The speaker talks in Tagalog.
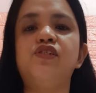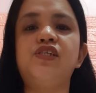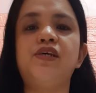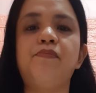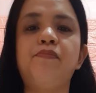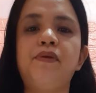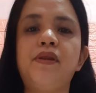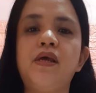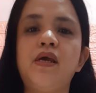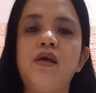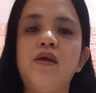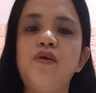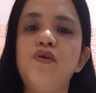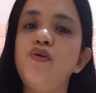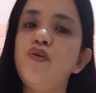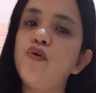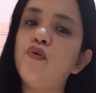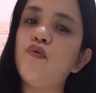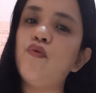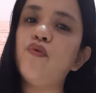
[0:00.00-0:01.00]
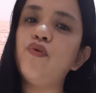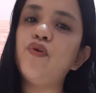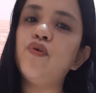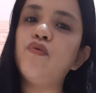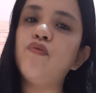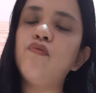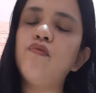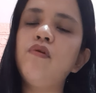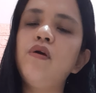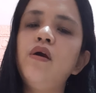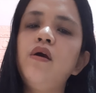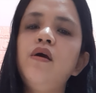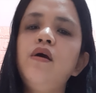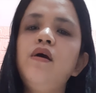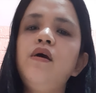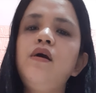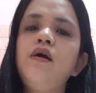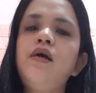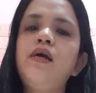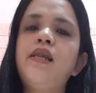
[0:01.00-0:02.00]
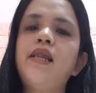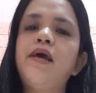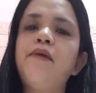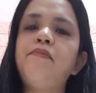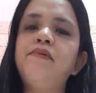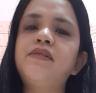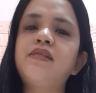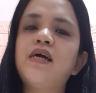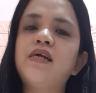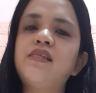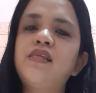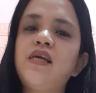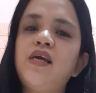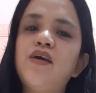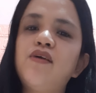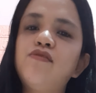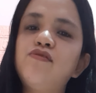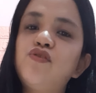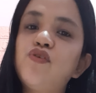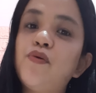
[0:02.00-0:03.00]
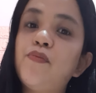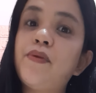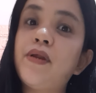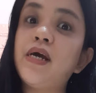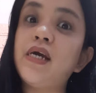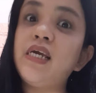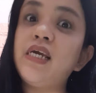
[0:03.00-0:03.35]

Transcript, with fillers: syempre, you know, yung climate natin ngayon sobrang